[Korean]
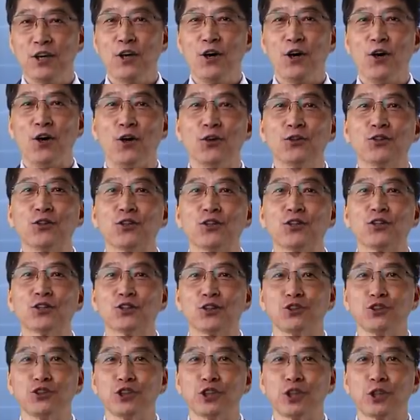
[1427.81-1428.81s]
성경적
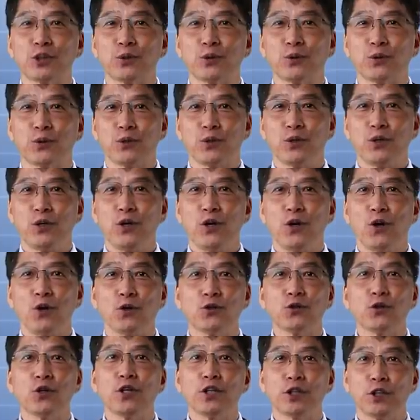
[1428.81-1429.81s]
전제로
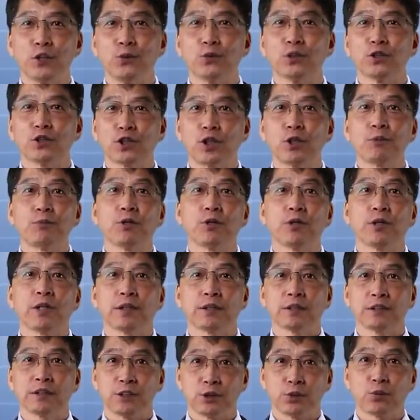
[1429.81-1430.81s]
언어의 기원을
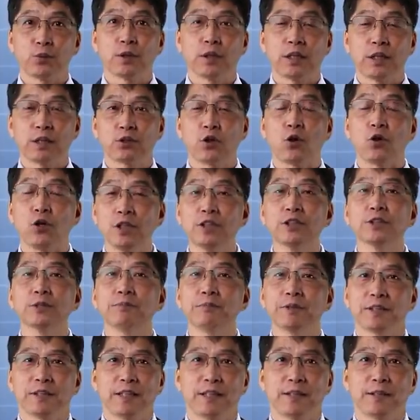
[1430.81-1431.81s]
설명하는 시도가 더
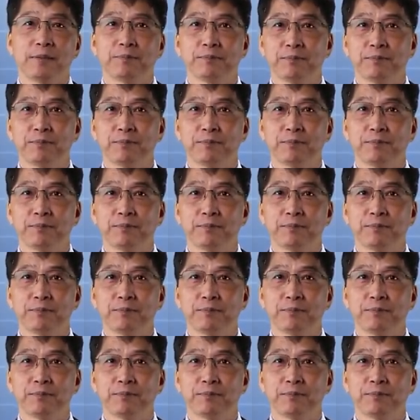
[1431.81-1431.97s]
있습니다.